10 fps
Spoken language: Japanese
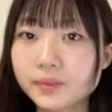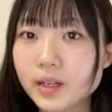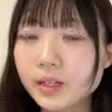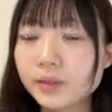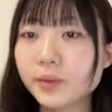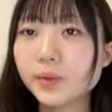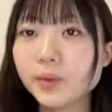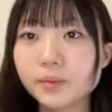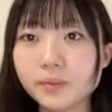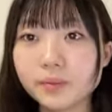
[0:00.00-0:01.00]
花火
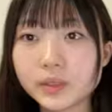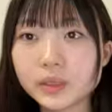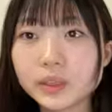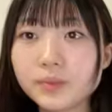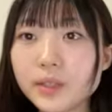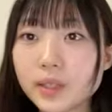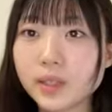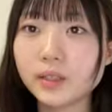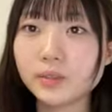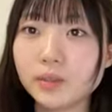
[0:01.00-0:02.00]
を全然見て
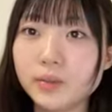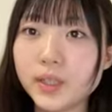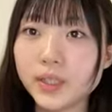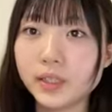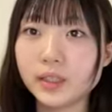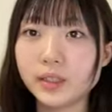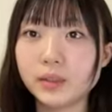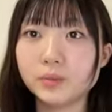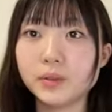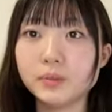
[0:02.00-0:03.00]
ないので見たいなっ
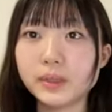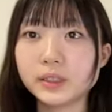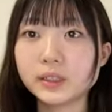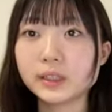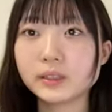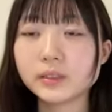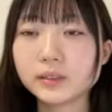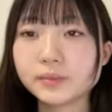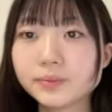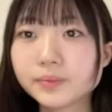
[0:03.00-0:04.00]
て思います
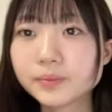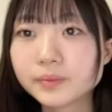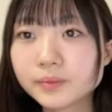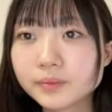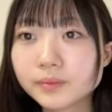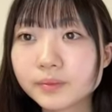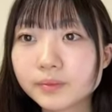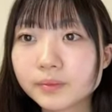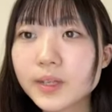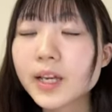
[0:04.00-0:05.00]

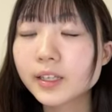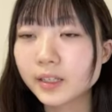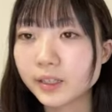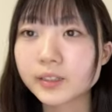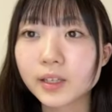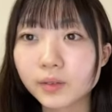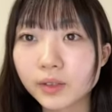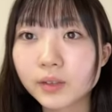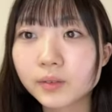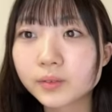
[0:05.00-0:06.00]
まあ行かないですけど
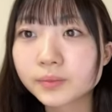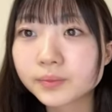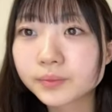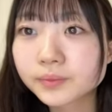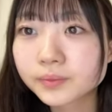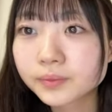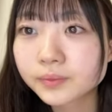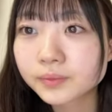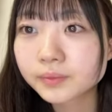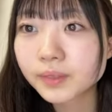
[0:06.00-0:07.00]
ね今日
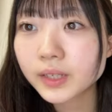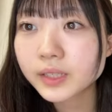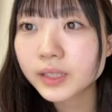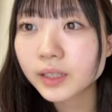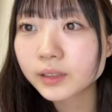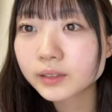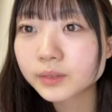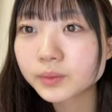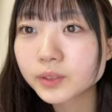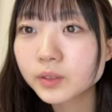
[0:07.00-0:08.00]
毎日じゃなく
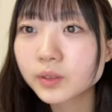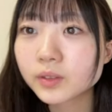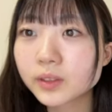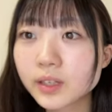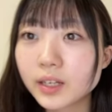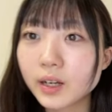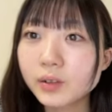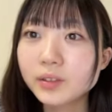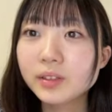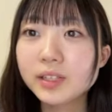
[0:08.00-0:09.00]
てもそうあ
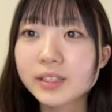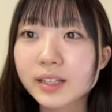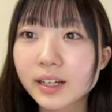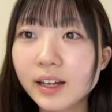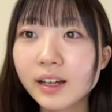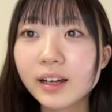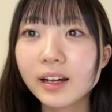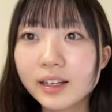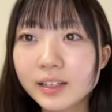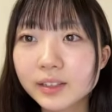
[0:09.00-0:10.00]
本当ですか
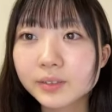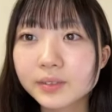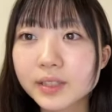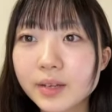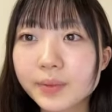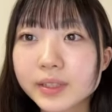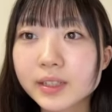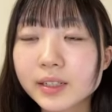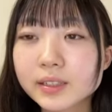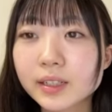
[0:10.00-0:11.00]
ありがとうございます
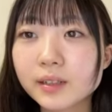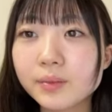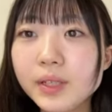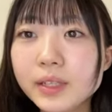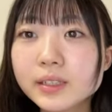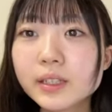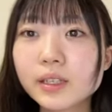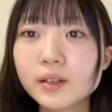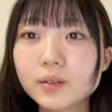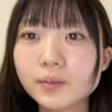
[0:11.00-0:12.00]
なんかさみんなさ
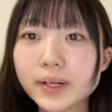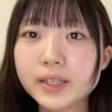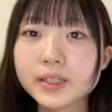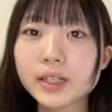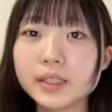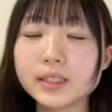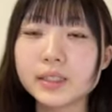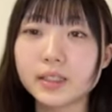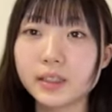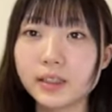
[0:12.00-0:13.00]
結構毎日配
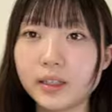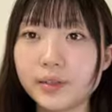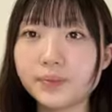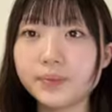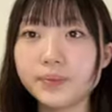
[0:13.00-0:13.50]
信やってて